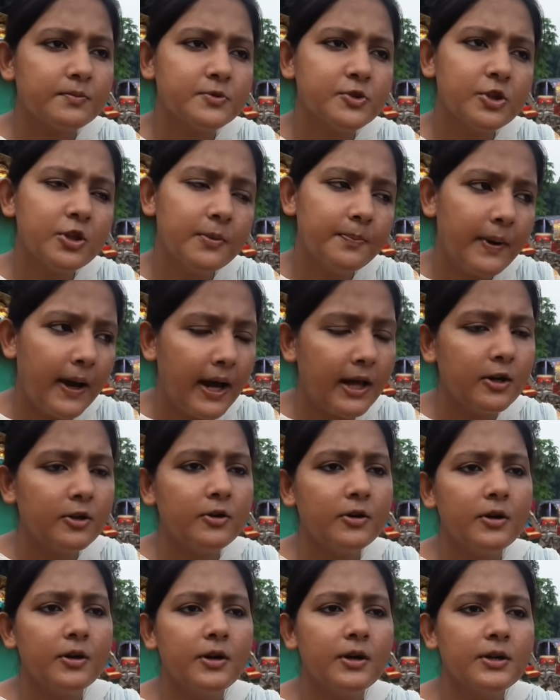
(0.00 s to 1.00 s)
যদি ভালো
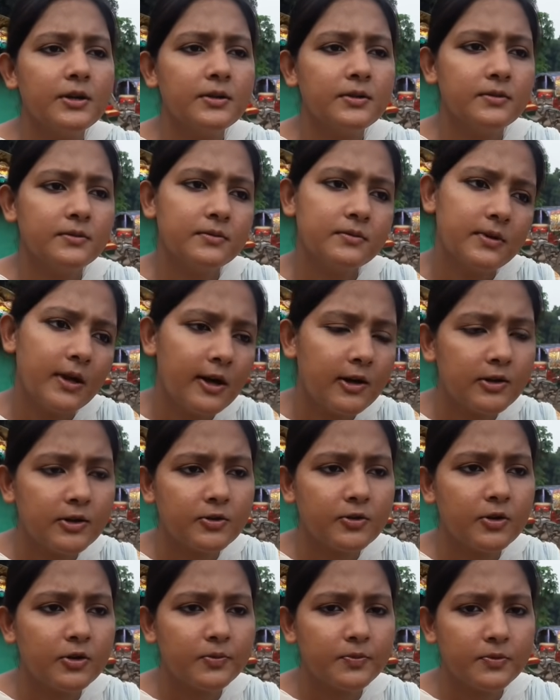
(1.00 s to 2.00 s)
হয় তাহলে
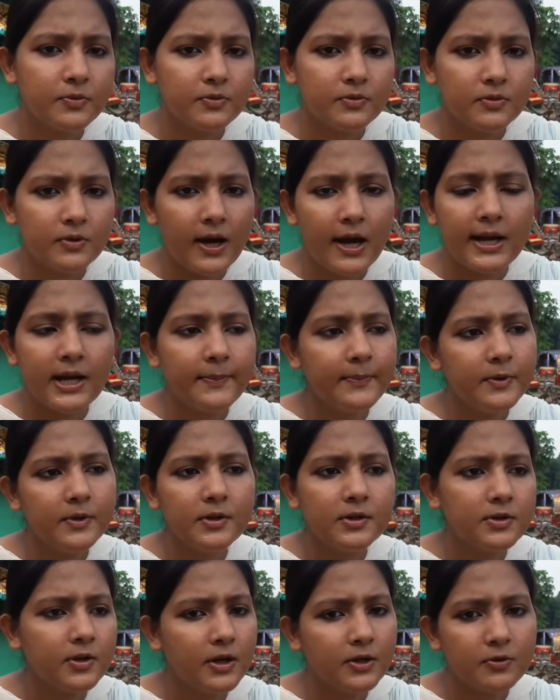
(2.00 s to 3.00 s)
করব খারাপ
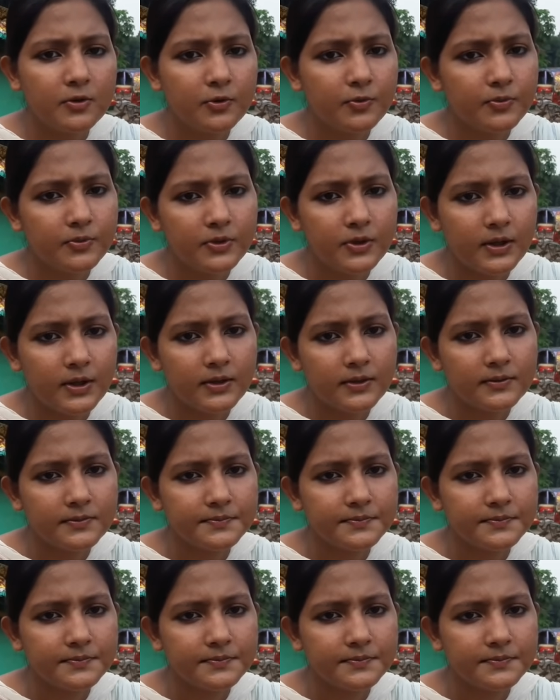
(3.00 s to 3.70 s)
হইলে তো আর করবো না